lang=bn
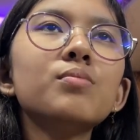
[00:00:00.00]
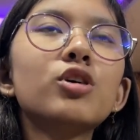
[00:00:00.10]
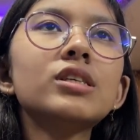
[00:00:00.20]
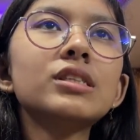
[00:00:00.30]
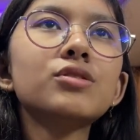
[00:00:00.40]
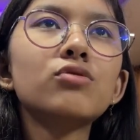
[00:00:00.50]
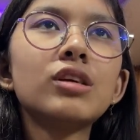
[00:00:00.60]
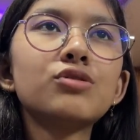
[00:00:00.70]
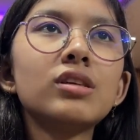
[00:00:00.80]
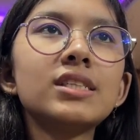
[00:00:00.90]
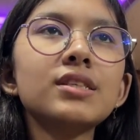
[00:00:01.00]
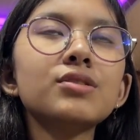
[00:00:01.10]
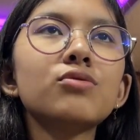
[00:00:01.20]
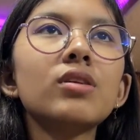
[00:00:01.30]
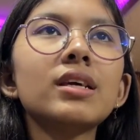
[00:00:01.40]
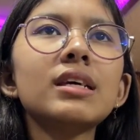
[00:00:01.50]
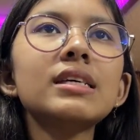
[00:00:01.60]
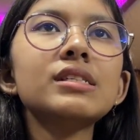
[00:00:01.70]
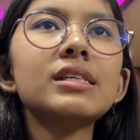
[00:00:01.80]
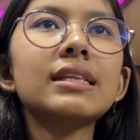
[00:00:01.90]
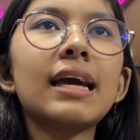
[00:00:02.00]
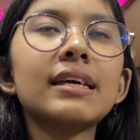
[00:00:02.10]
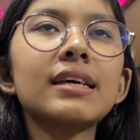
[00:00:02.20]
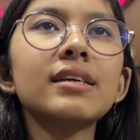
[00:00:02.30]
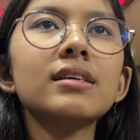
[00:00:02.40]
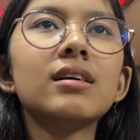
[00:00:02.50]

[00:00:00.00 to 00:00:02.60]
পরে সে স্কুলে চলে যায় স্কুলে গিয়ে সে দেখে